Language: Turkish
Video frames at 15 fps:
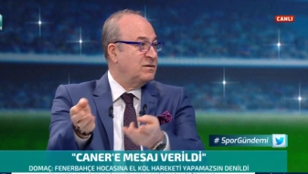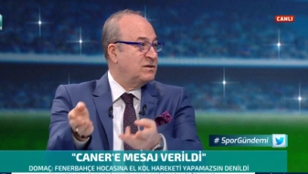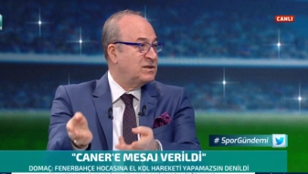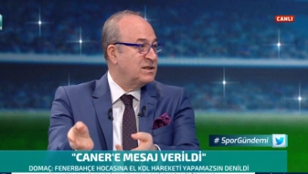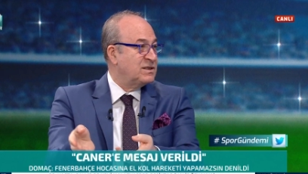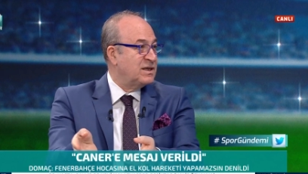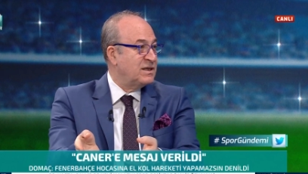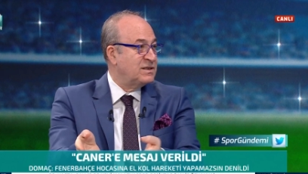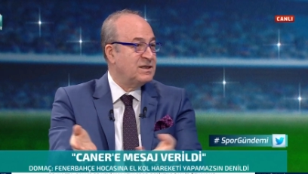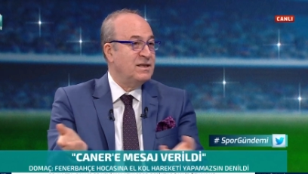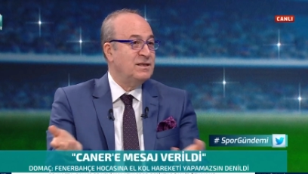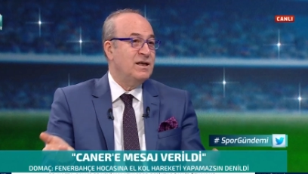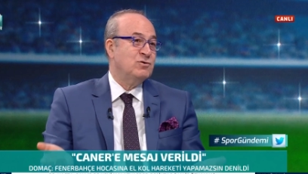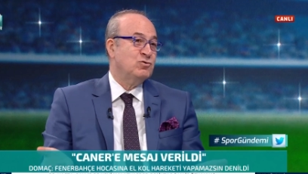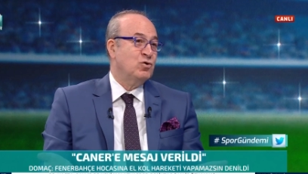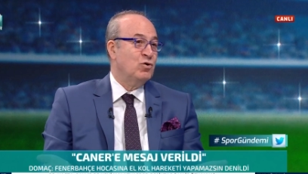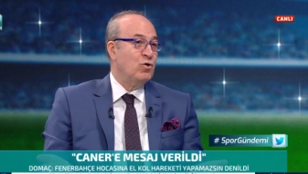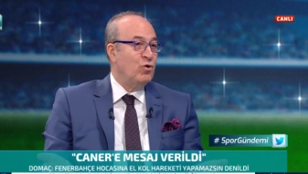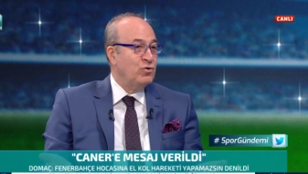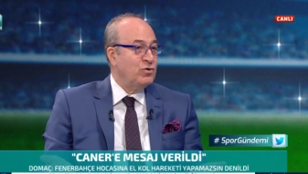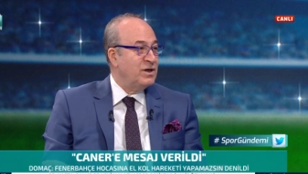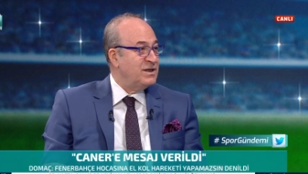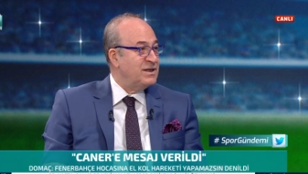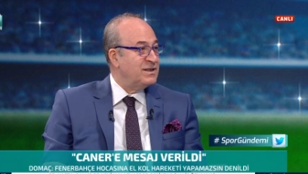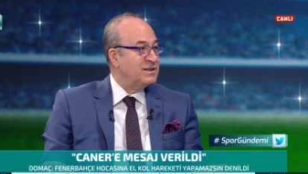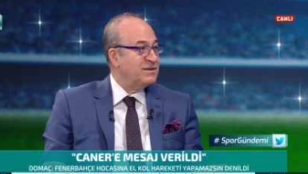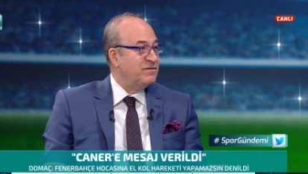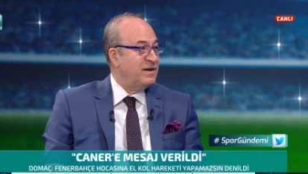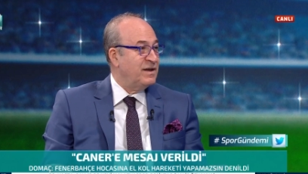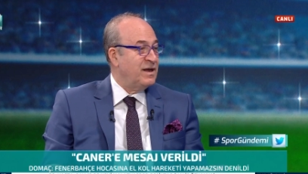işte 80'den sonra oyuna
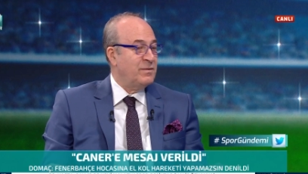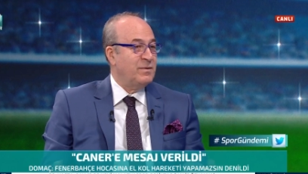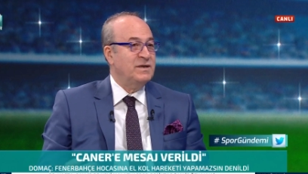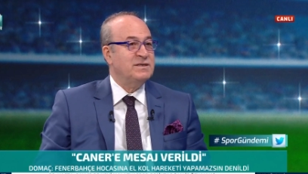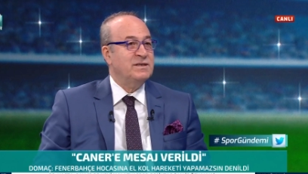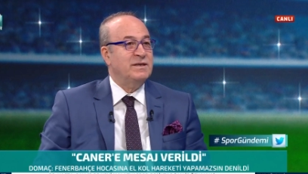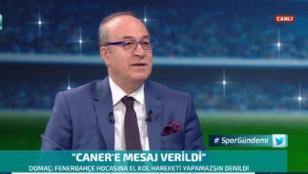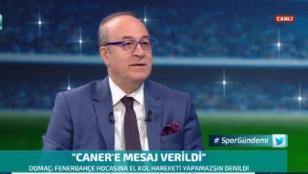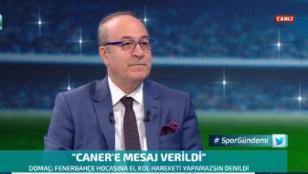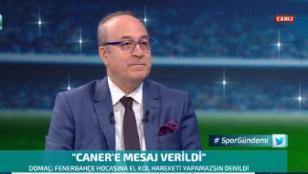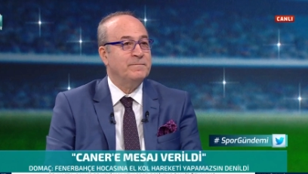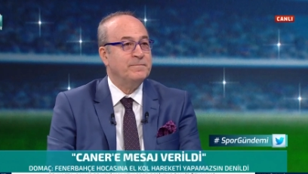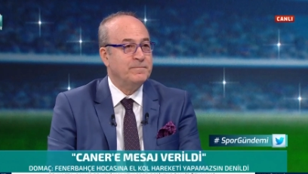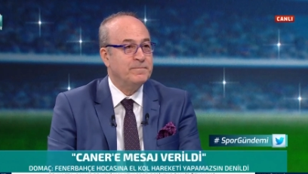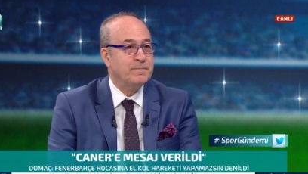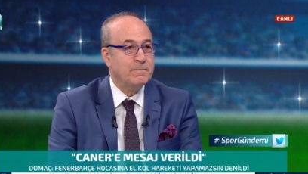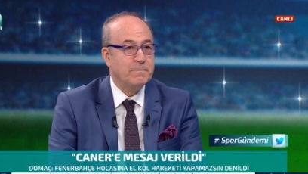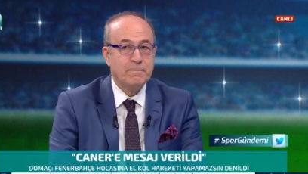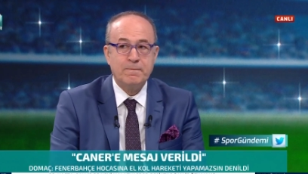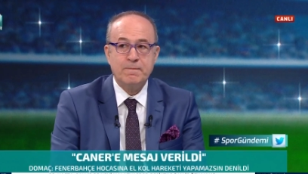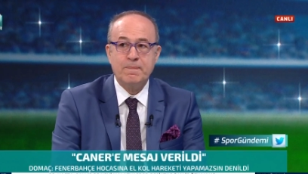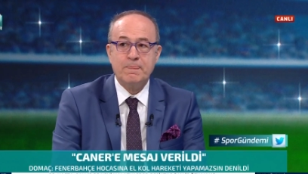girdi Fenerbahçe'de. Şimdi Ahmet Selim'e bir